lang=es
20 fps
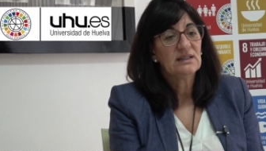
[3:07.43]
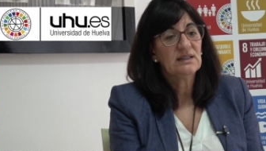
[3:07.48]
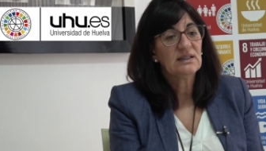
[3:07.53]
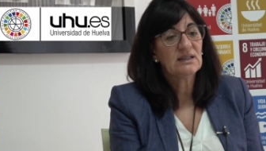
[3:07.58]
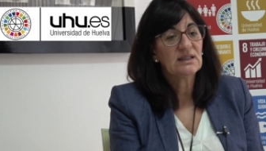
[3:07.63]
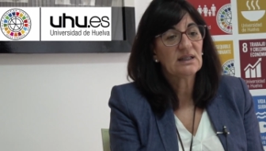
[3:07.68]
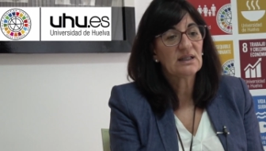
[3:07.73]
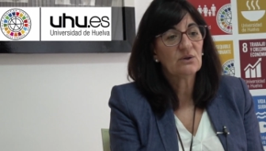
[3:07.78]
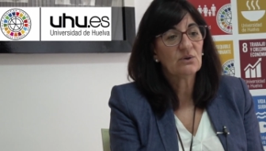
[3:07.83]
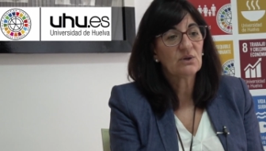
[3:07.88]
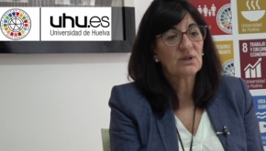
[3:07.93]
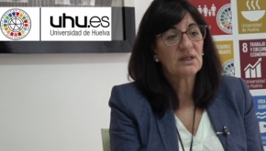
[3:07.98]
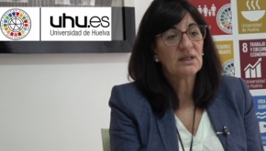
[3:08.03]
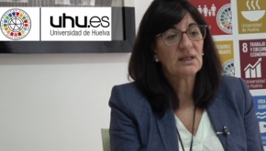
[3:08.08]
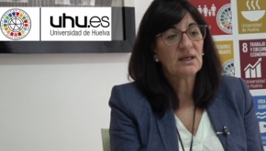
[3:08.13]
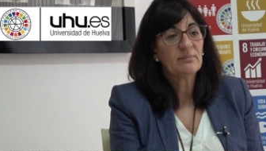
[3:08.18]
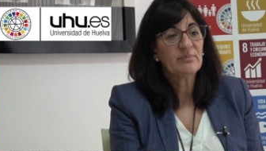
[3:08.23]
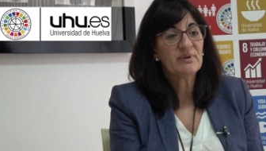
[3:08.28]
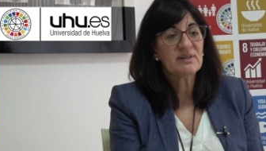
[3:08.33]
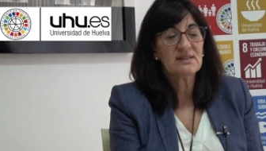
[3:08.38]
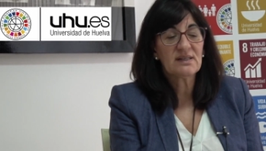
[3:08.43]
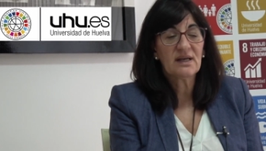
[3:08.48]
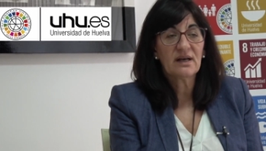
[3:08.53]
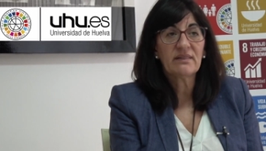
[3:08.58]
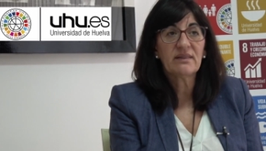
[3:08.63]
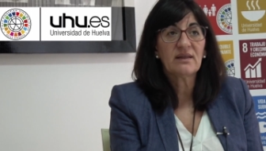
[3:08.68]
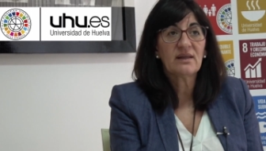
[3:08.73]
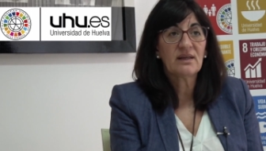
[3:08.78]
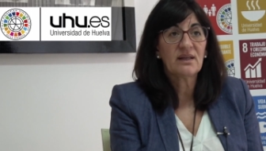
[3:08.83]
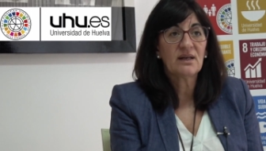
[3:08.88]
Y creo que a
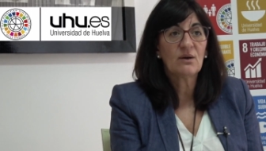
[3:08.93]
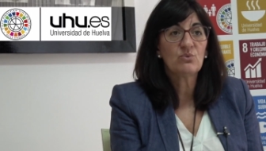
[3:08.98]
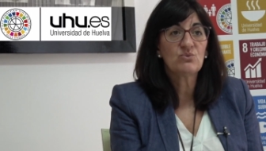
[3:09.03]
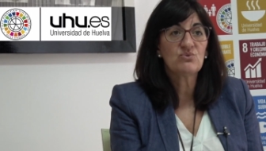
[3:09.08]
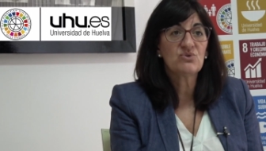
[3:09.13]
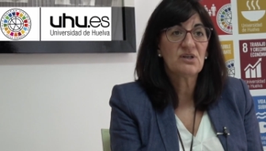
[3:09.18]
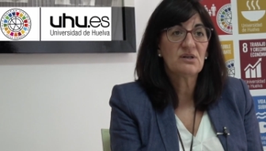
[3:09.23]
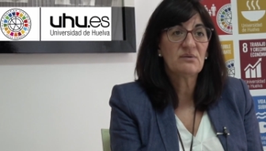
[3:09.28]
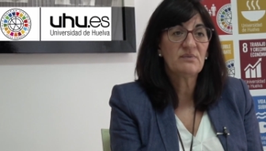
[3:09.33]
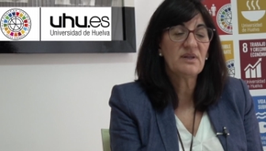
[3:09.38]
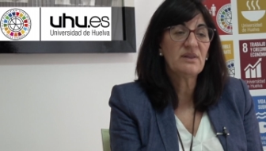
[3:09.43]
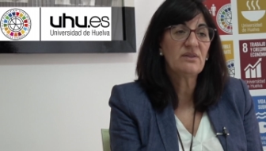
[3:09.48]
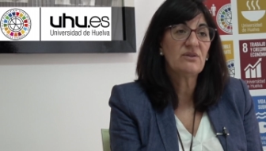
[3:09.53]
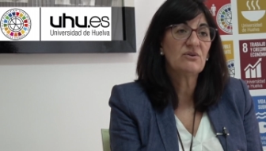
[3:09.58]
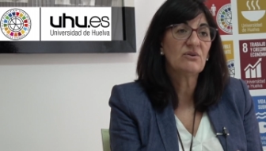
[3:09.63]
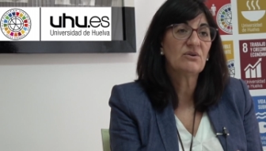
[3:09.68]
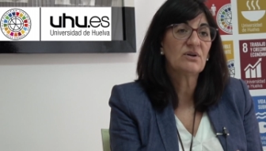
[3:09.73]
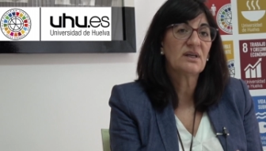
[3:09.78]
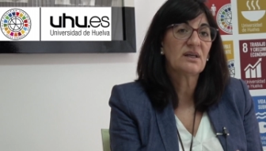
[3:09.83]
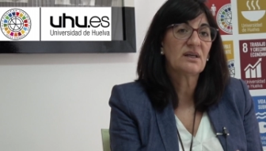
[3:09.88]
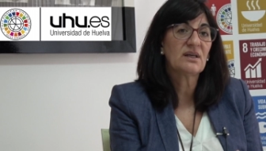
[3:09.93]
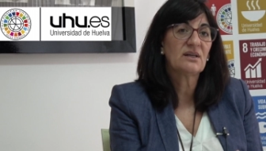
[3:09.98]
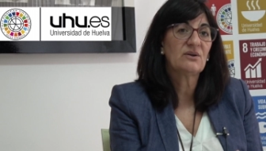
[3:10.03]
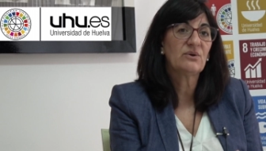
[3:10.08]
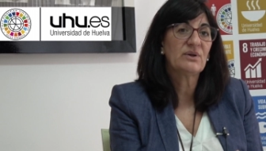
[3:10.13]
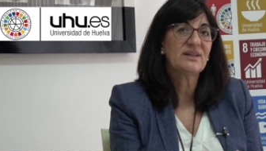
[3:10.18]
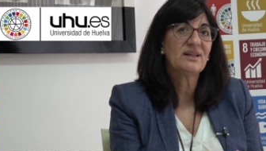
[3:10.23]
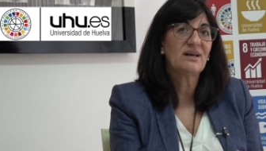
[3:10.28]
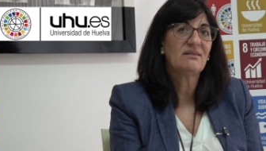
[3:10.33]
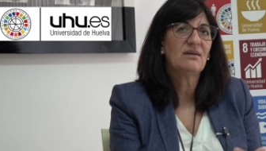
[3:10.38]
pesar de que era un servicio que,
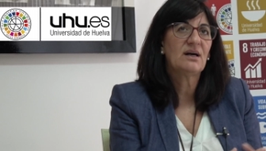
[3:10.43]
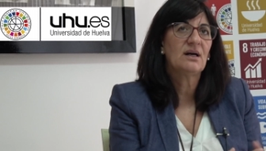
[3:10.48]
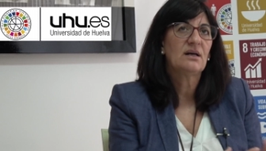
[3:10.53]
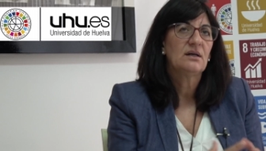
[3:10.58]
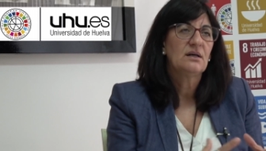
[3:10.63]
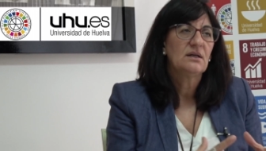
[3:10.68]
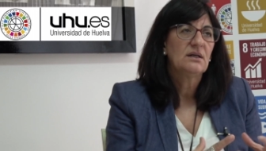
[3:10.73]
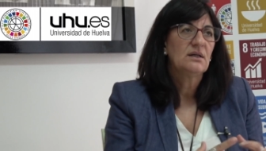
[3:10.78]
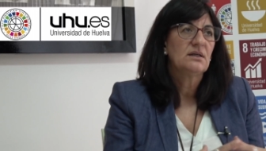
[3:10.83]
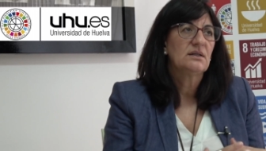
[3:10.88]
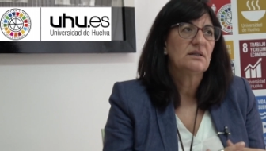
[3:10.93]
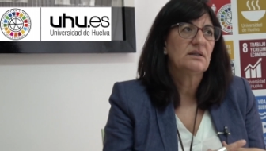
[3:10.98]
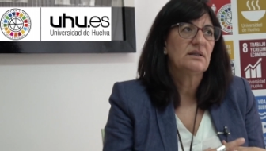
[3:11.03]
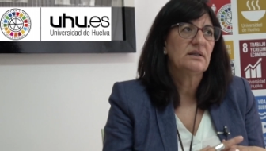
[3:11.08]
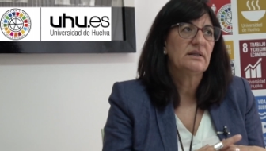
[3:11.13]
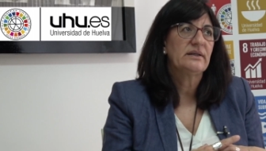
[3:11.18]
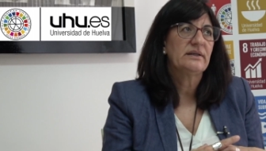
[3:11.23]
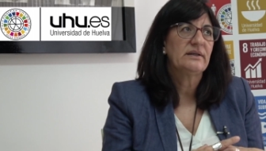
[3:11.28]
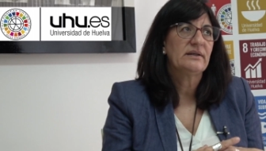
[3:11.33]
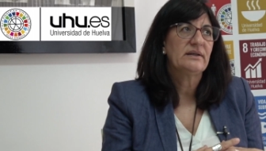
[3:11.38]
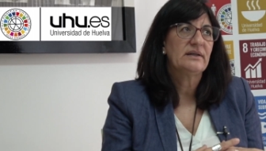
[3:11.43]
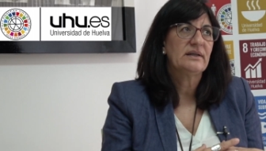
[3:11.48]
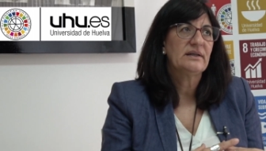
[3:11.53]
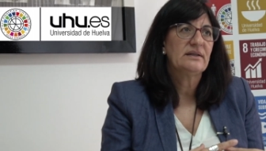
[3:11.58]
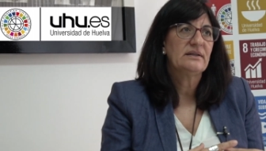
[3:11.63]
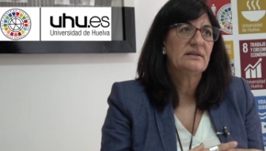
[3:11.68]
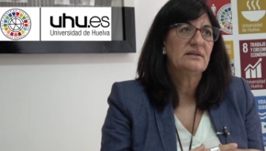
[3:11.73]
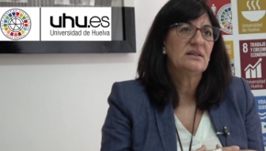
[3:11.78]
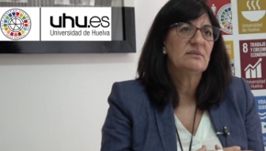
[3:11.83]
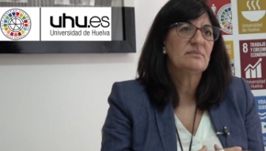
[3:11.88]
no estaba
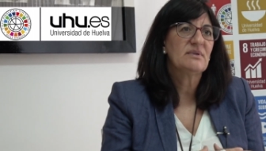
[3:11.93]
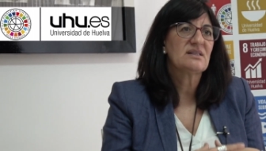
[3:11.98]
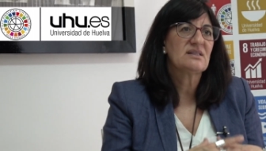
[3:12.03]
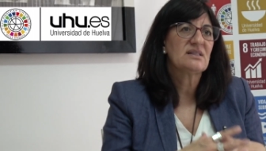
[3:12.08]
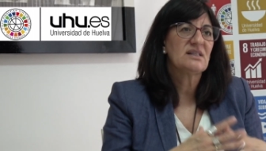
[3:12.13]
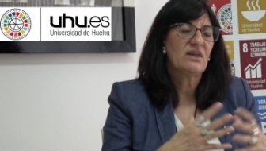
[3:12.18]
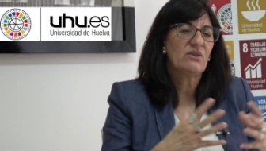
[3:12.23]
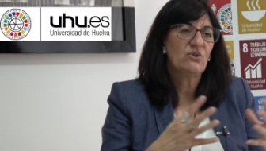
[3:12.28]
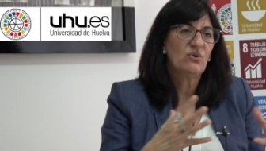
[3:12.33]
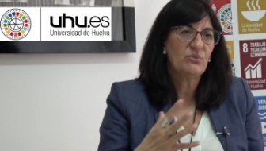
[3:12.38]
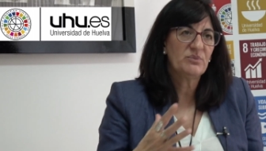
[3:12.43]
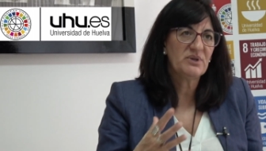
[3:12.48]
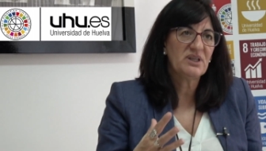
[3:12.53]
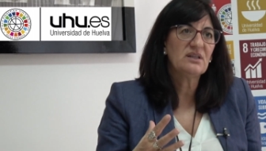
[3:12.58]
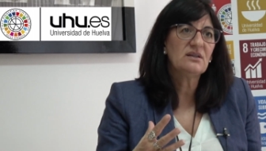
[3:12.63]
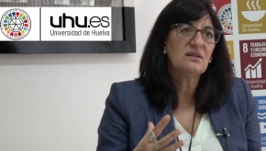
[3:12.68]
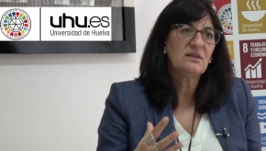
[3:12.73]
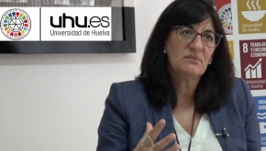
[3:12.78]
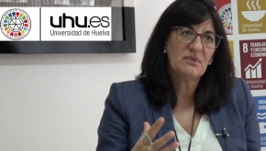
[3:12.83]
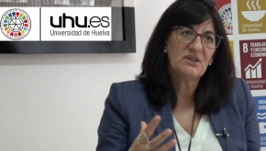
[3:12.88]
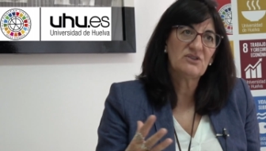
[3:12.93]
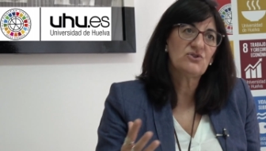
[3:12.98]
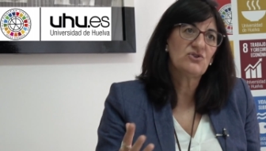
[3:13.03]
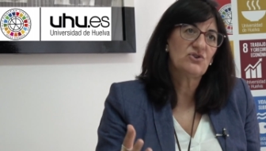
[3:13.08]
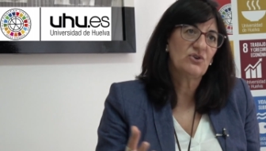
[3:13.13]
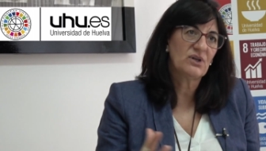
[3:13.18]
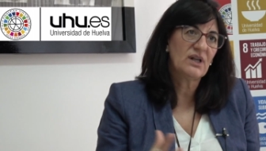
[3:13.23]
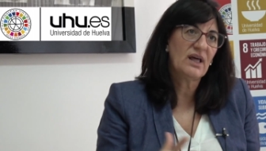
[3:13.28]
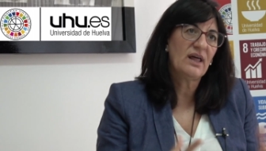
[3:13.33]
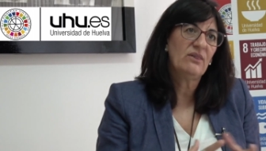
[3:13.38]
eh, demasiado bien
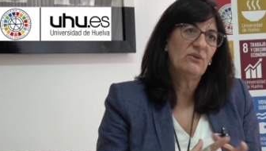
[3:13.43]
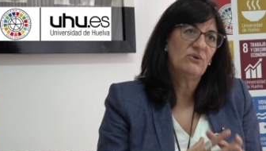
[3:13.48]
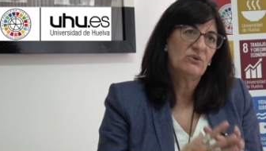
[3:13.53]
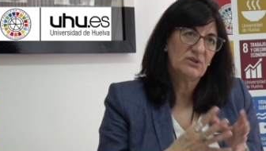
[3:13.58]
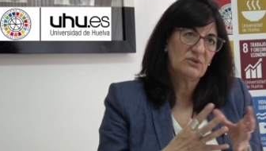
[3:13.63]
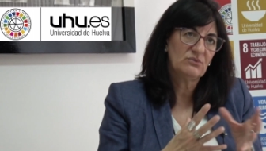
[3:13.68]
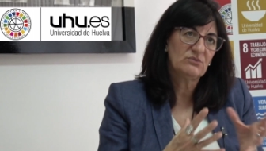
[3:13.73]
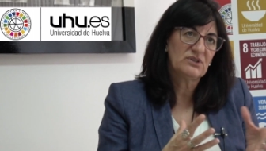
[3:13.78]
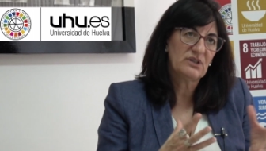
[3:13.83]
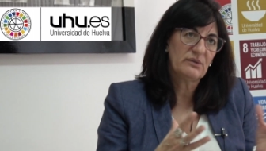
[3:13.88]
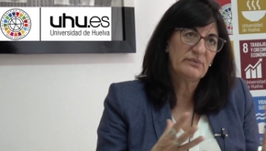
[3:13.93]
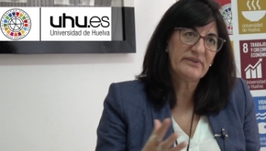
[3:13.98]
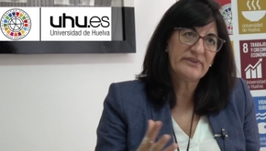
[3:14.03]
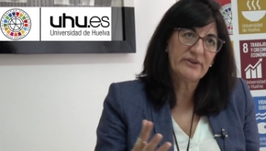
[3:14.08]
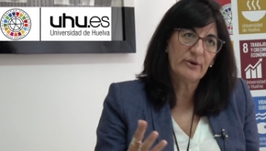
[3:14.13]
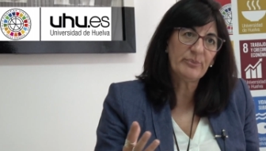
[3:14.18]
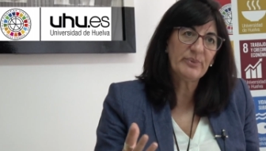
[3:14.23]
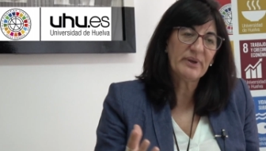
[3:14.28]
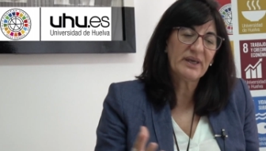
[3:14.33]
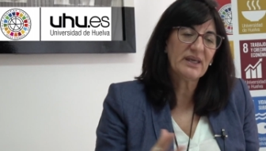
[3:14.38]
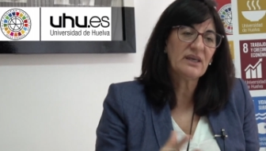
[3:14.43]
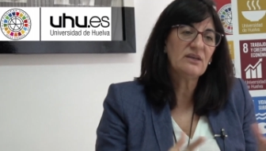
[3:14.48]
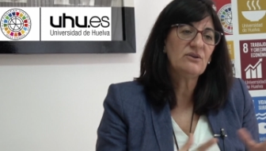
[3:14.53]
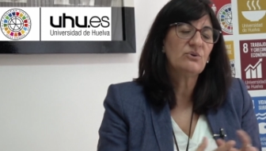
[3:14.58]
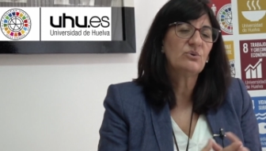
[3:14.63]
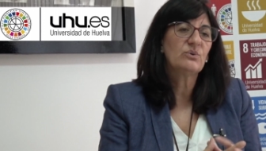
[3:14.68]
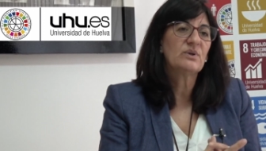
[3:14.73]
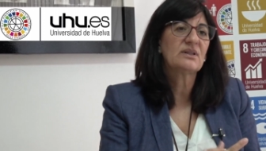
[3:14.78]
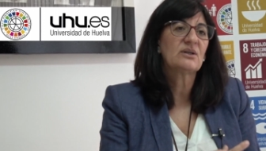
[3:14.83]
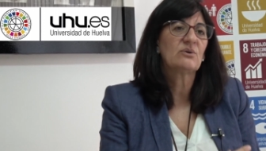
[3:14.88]
dimensionado, es un servicio
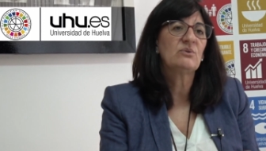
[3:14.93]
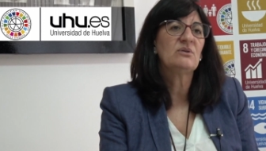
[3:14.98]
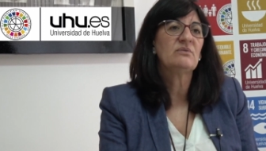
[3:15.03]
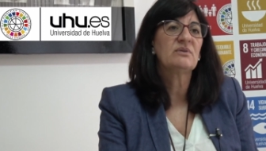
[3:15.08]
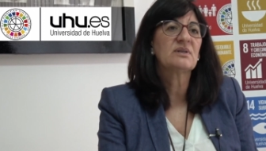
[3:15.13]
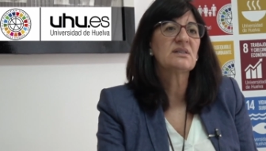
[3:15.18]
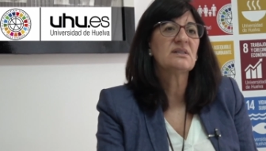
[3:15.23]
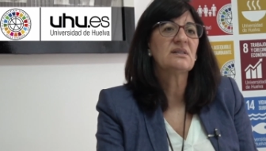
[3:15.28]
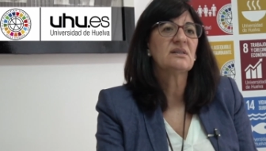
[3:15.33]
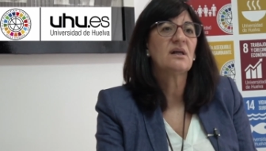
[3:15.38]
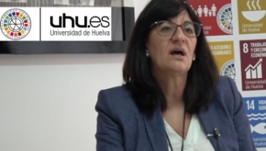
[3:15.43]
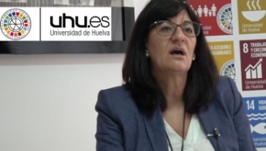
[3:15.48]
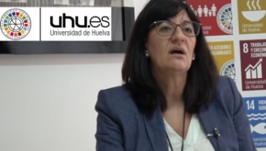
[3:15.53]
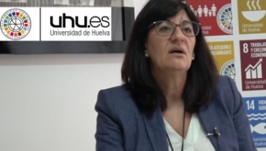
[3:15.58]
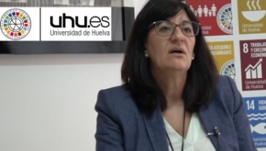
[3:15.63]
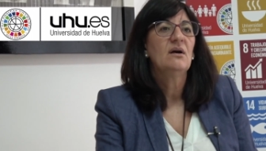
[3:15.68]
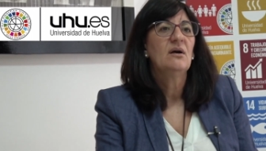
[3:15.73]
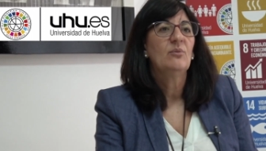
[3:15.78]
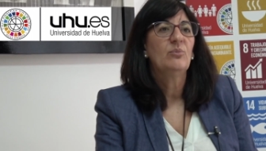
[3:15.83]
pequeño en nuestra universidad,